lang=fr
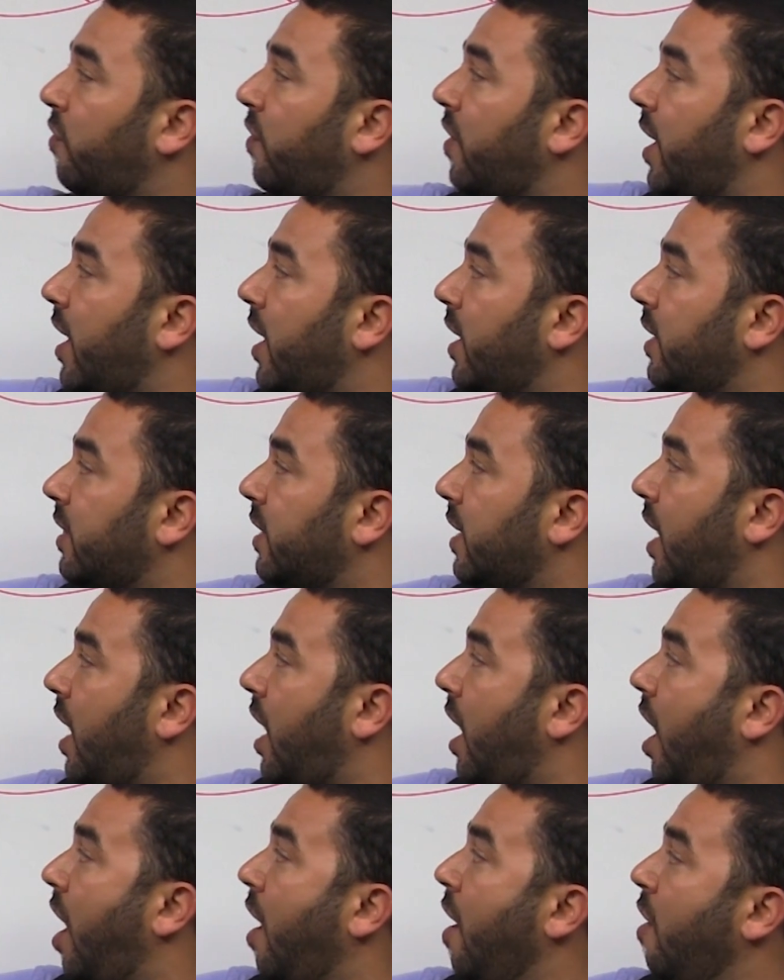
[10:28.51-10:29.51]
Vn est
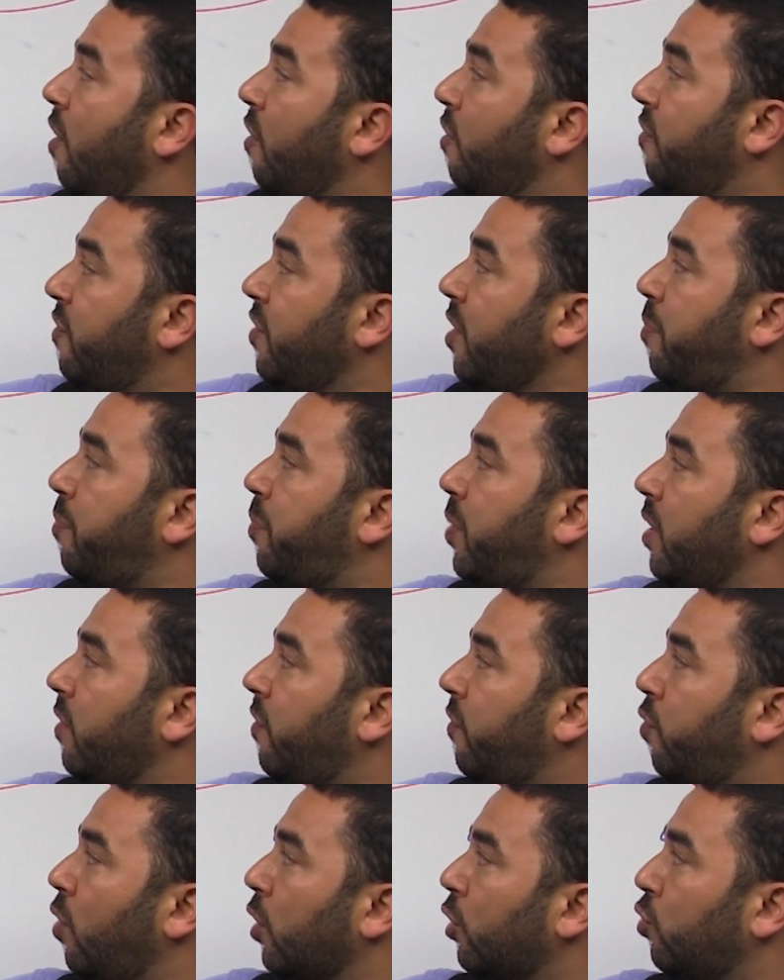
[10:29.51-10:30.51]
égal à Vp
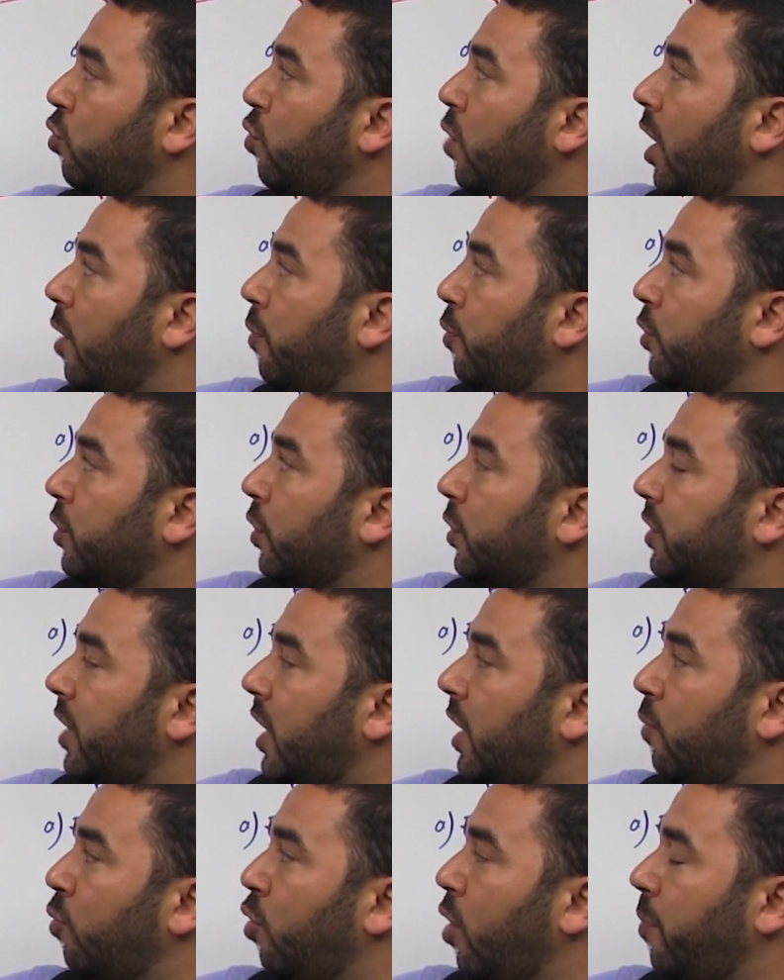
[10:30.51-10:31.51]
fois Q à la puissance
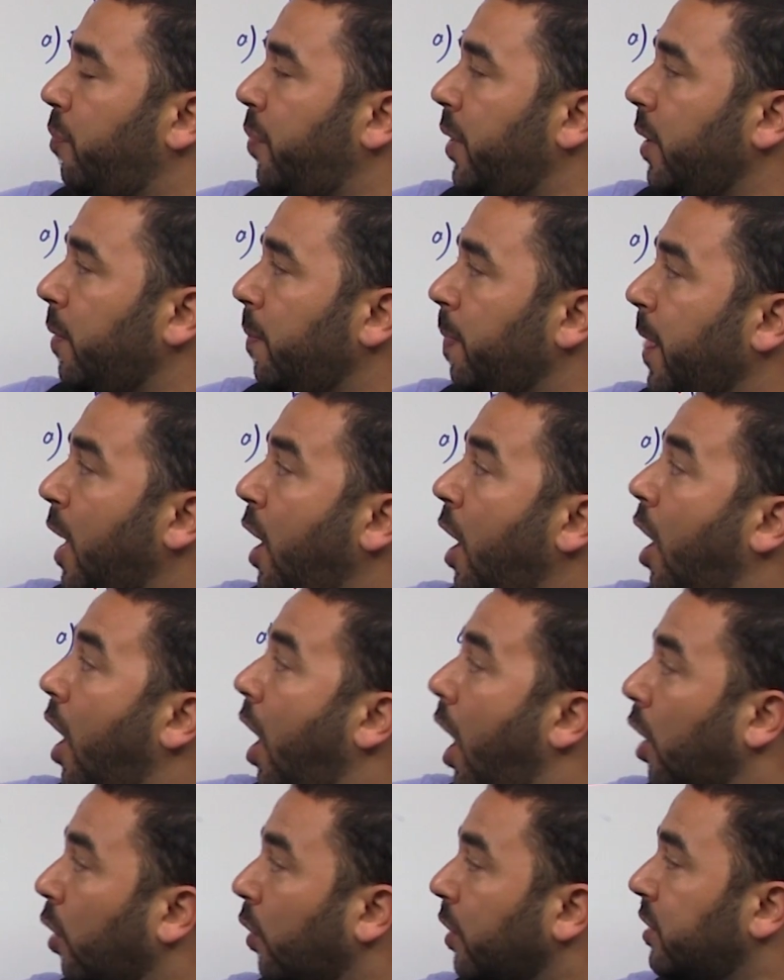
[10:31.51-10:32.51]
n moins p.
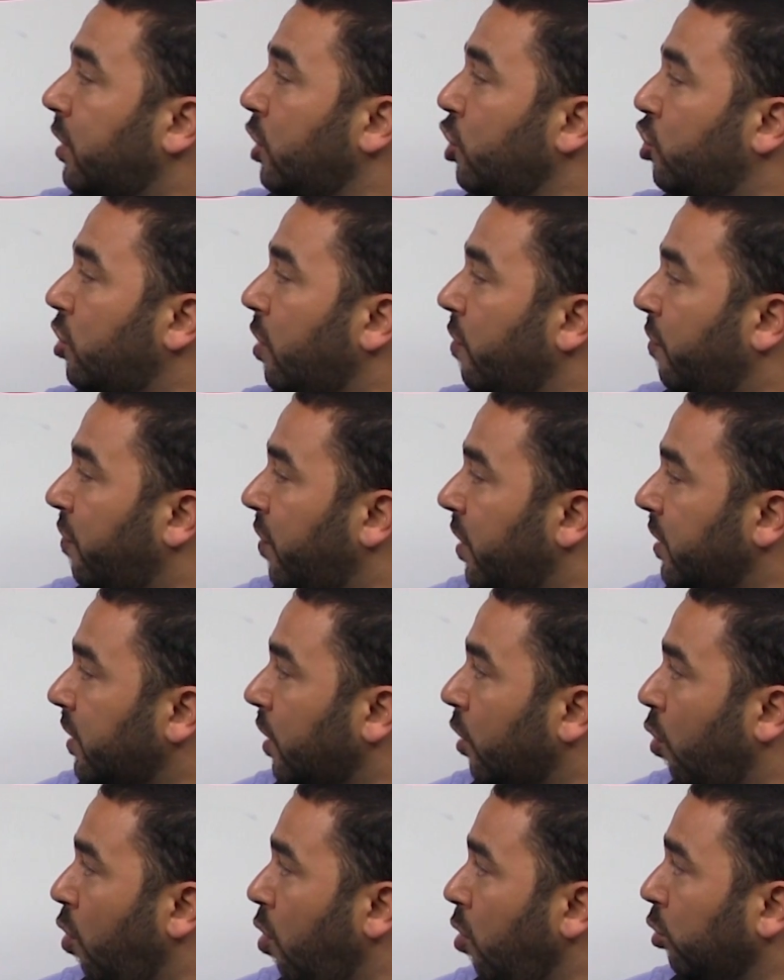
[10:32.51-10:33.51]
Alors ici, j'ai
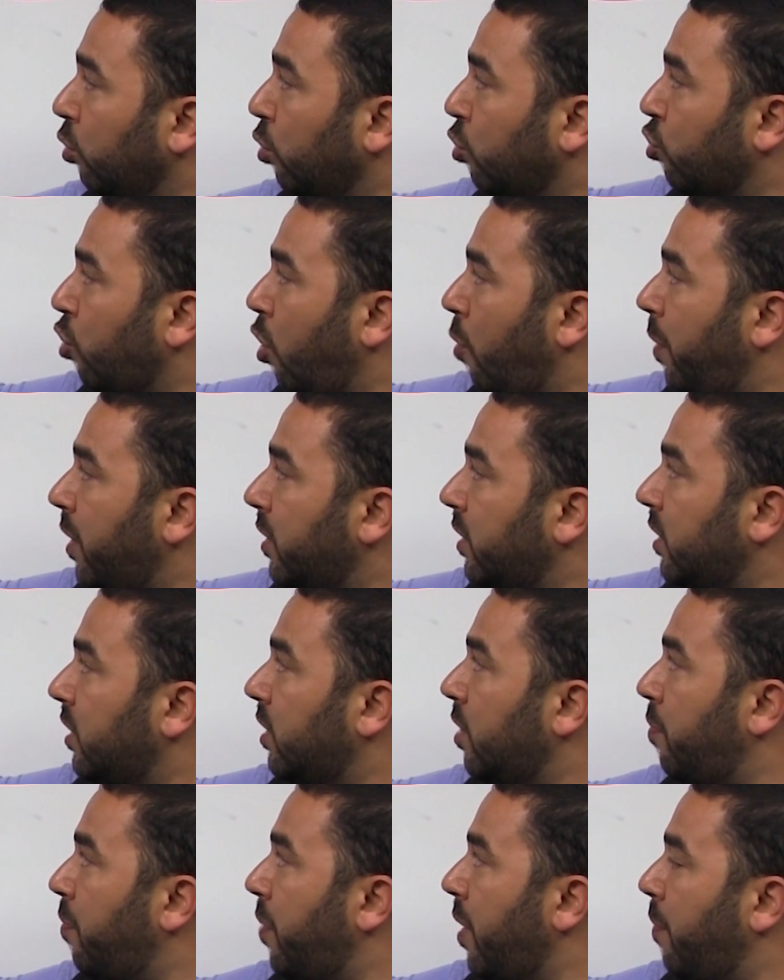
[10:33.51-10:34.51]
V0, donc je remplace
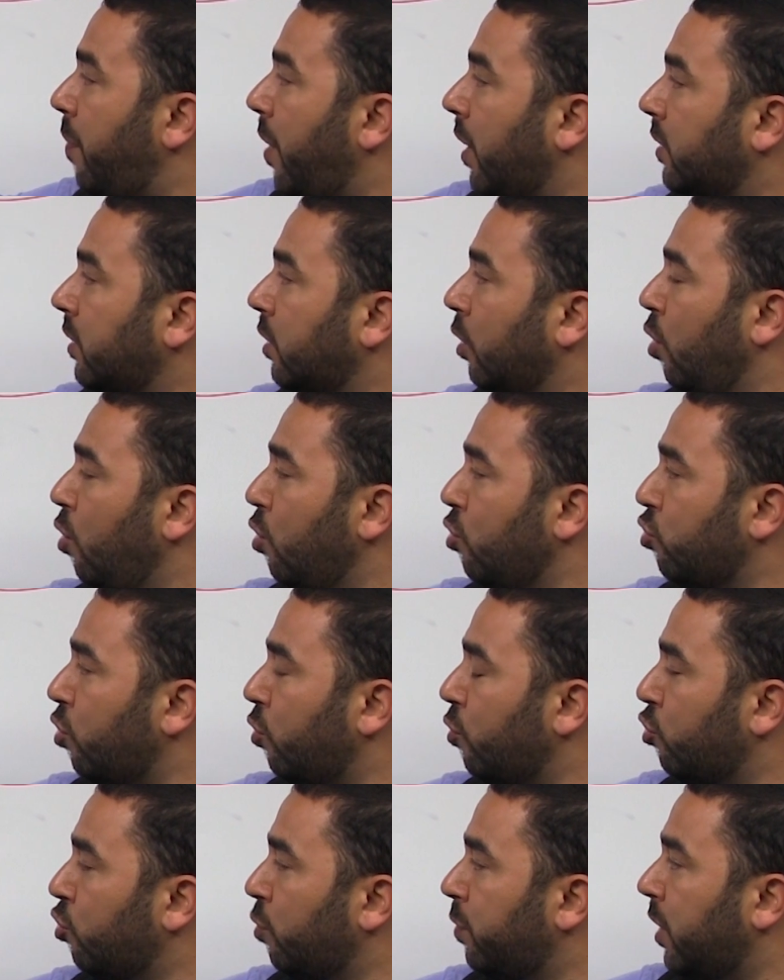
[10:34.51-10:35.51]
ici P par 0.
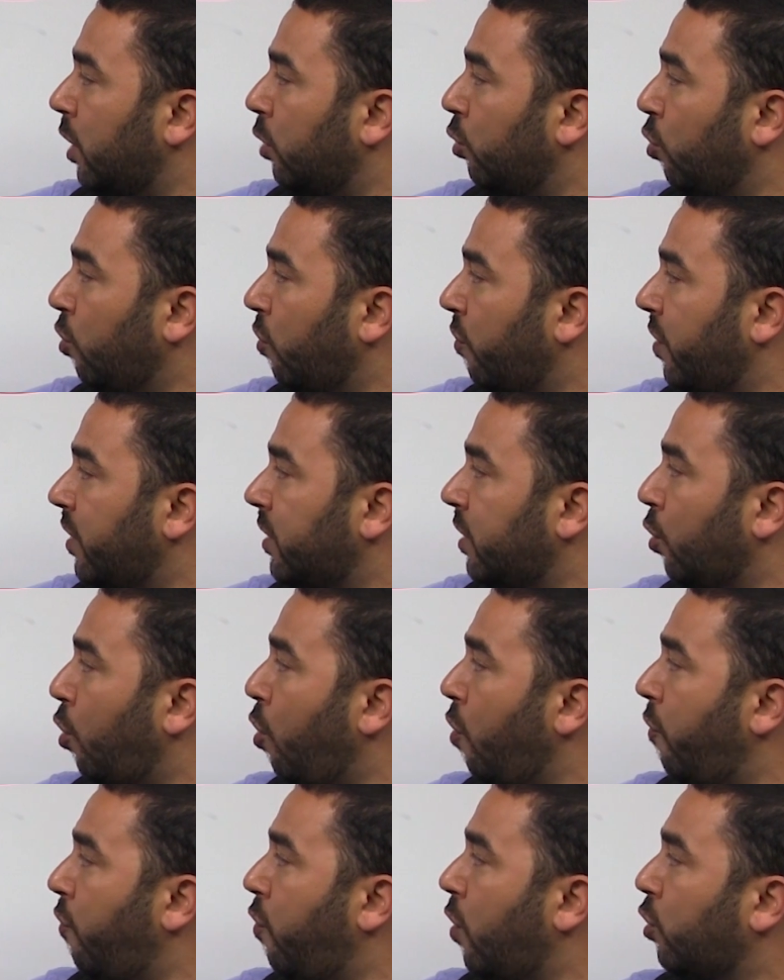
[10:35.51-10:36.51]
J'obtiens donc
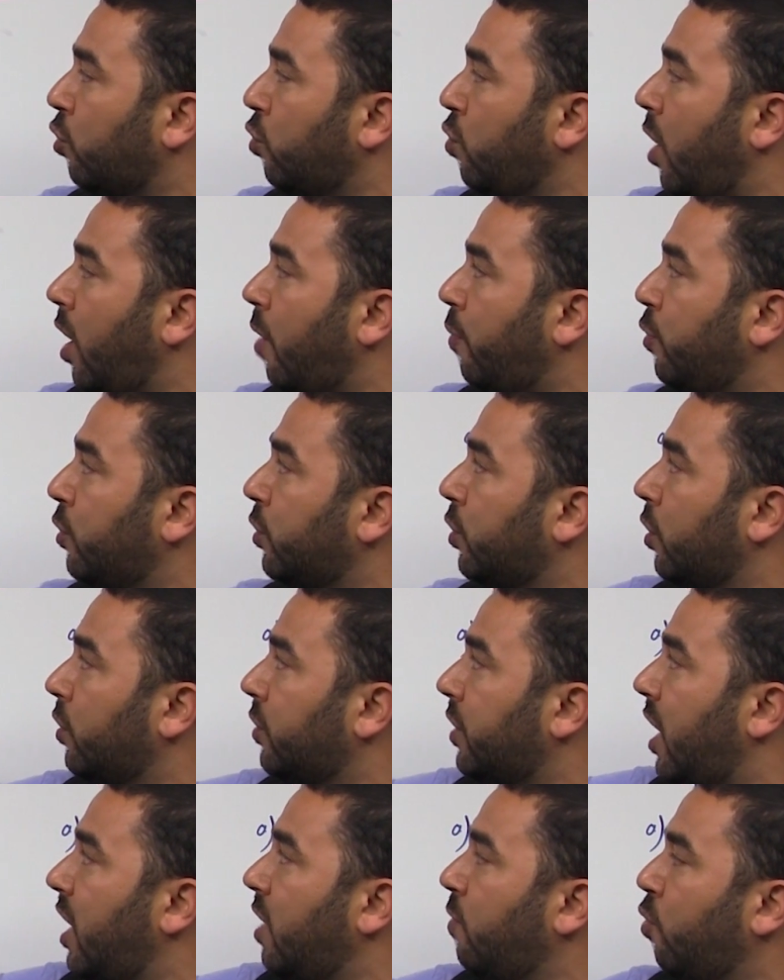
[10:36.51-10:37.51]
V0 fois Q à la
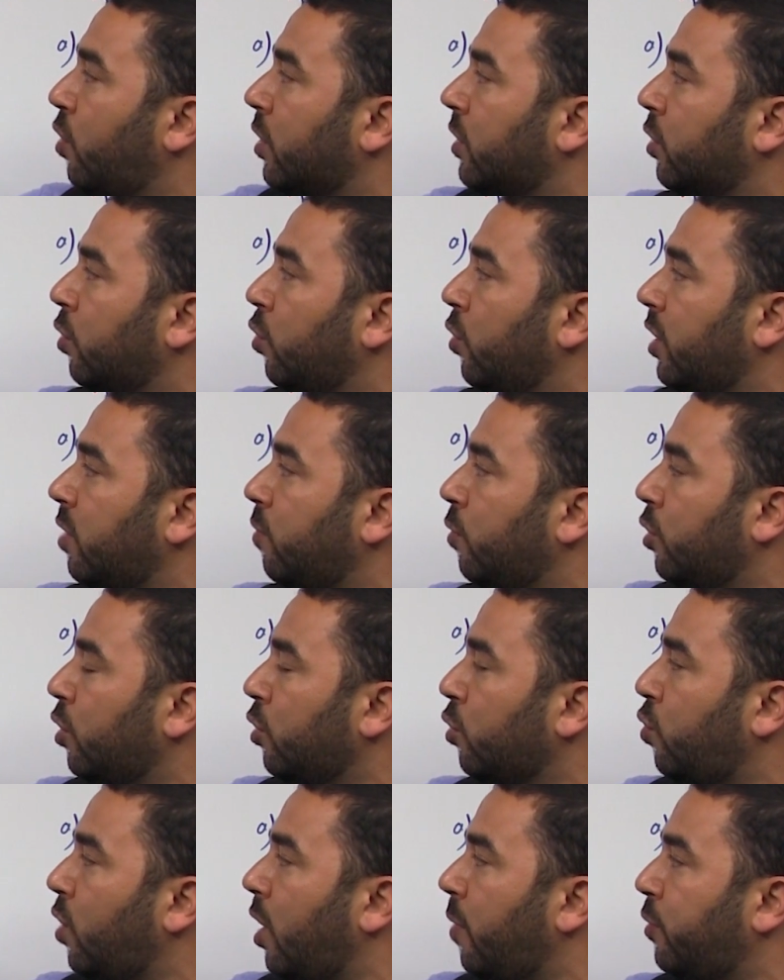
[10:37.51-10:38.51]
puissance N moins 0 qui me
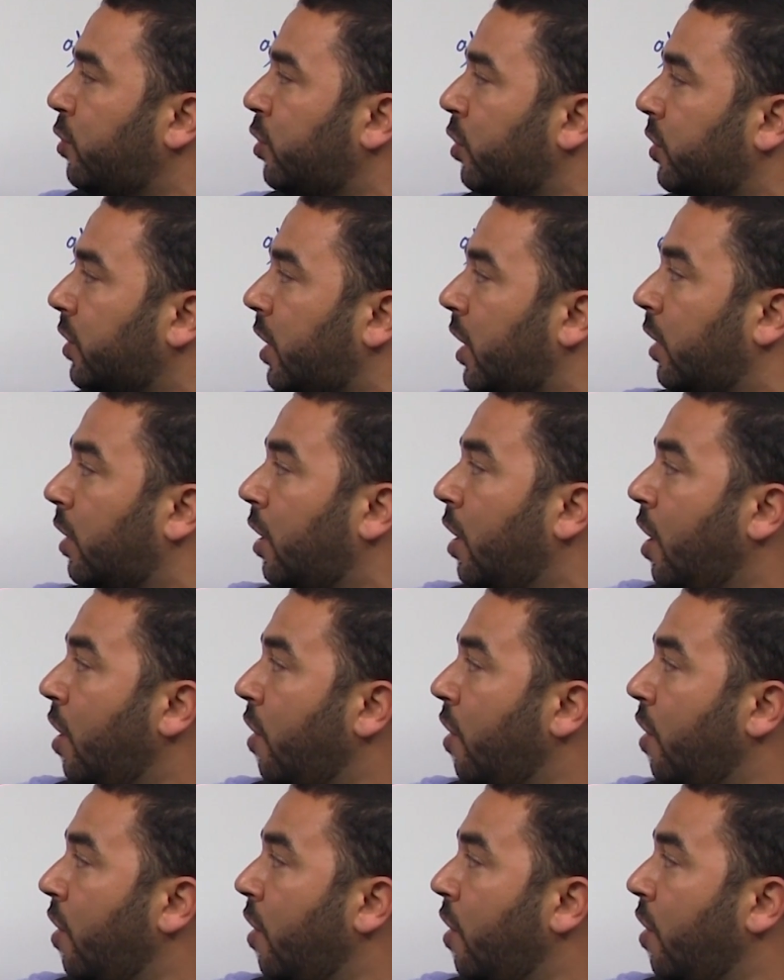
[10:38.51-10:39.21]
donne Q à la puissance N.